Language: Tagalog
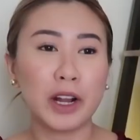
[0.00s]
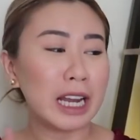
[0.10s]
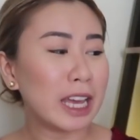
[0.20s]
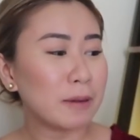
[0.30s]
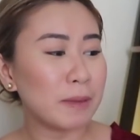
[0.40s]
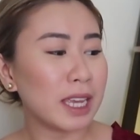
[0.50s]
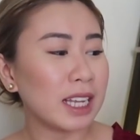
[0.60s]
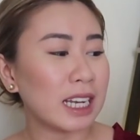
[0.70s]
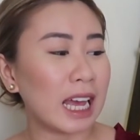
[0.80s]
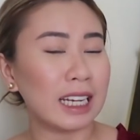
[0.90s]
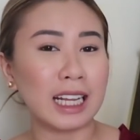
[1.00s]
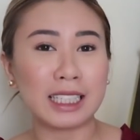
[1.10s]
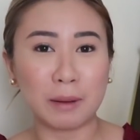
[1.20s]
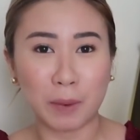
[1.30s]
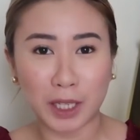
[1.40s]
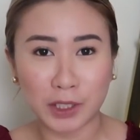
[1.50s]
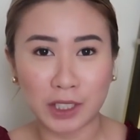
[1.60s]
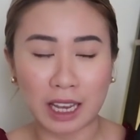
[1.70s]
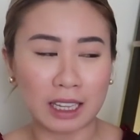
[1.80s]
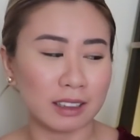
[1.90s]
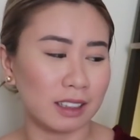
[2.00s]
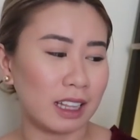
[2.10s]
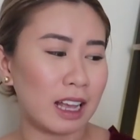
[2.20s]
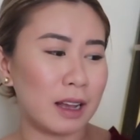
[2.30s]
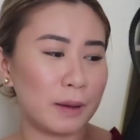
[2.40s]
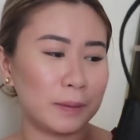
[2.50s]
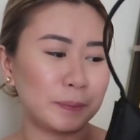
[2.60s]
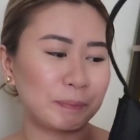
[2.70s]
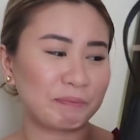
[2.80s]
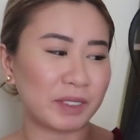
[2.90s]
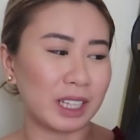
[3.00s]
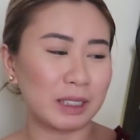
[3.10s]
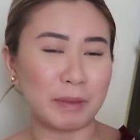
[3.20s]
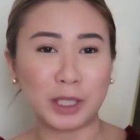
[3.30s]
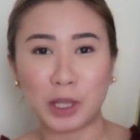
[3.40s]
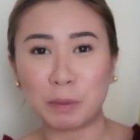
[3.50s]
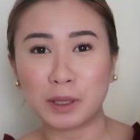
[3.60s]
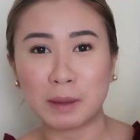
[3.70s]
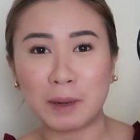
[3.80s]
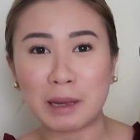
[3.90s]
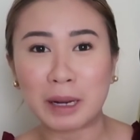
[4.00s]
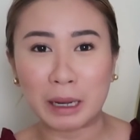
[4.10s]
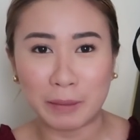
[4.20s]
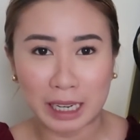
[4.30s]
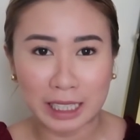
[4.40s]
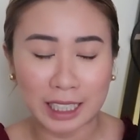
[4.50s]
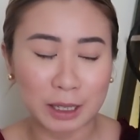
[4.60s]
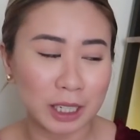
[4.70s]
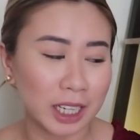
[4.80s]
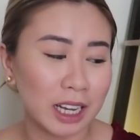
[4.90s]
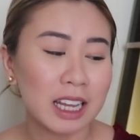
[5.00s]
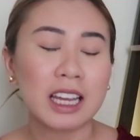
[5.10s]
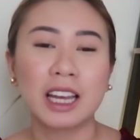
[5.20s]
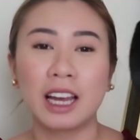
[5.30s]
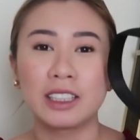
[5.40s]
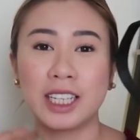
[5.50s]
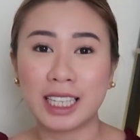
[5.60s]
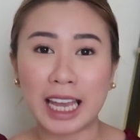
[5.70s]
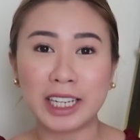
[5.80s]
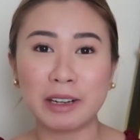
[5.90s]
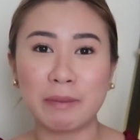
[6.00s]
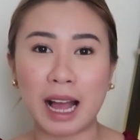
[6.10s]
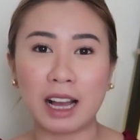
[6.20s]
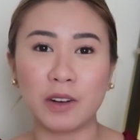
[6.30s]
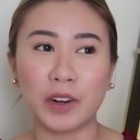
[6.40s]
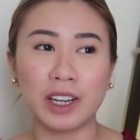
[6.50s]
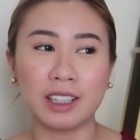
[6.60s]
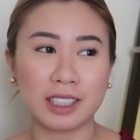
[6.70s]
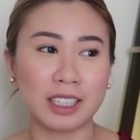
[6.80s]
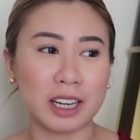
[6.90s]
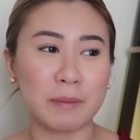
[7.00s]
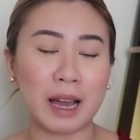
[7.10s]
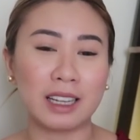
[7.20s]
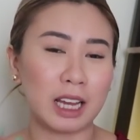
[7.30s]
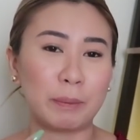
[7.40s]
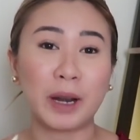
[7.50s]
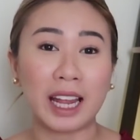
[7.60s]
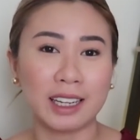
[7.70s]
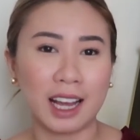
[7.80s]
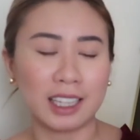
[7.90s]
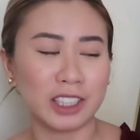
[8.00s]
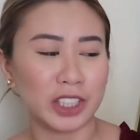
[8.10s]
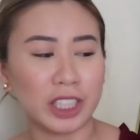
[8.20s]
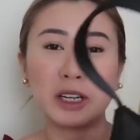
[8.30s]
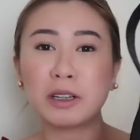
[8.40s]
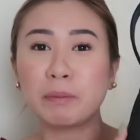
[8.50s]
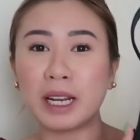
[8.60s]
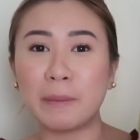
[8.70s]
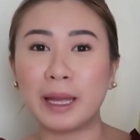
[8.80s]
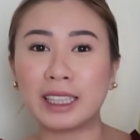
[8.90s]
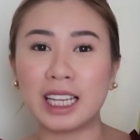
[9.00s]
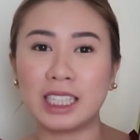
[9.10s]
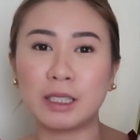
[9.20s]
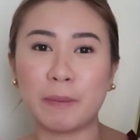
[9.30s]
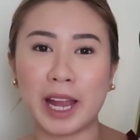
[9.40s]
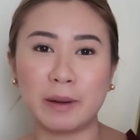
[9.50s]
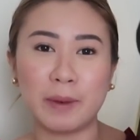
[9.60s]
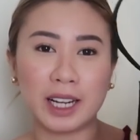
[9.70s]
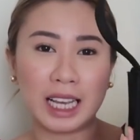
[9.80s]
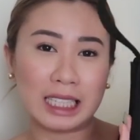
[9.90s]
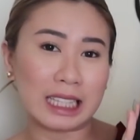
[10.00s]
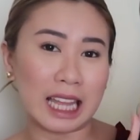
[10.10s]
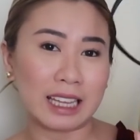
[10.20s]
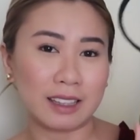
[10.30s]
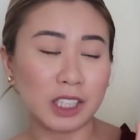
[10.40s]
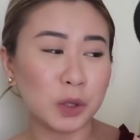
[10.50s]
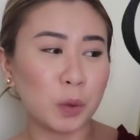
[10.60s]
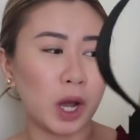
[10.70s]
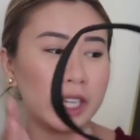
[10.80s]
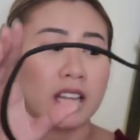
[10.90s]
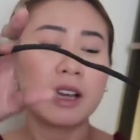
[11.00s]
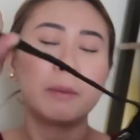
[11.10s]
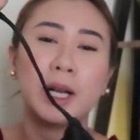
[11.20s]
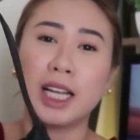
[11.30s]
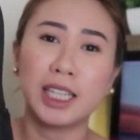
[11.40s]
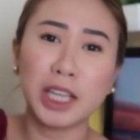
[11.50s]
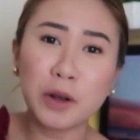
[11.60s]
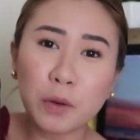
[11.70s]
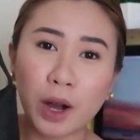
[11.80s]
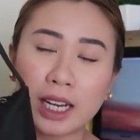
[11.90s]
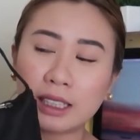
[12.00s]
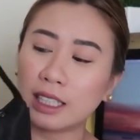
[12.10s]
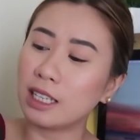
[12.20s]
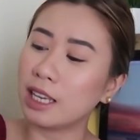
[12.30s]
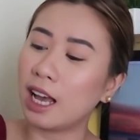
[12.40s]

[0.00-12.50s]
you're like me na nasa budget, um, um, medyo imposibleng makabili ng designer bag or luxury bag na Prada, ganun. Merong binibentang inspired bag, guys, like this one. Maganda yung quality